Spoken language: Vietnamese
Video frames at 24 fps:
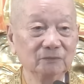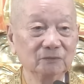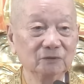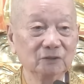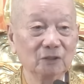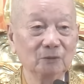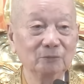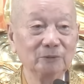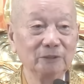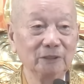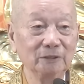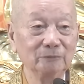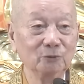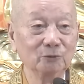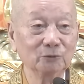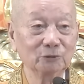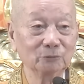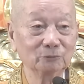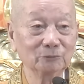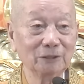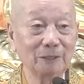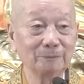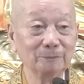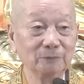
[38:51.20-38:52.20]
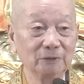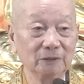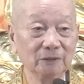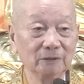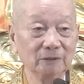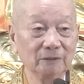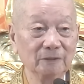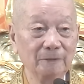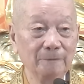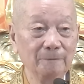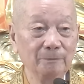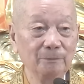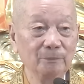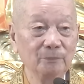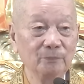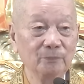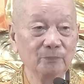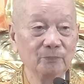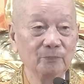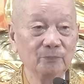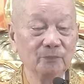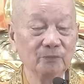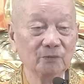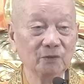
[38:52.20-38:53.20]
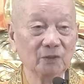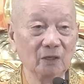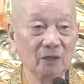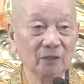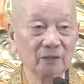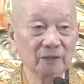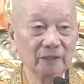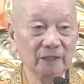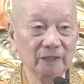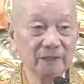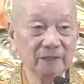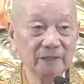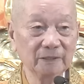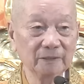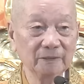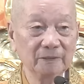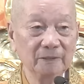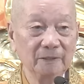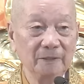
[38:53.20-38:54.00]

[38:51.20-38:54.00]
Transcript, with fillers: Không hiện vô trong tâm được. Cho nên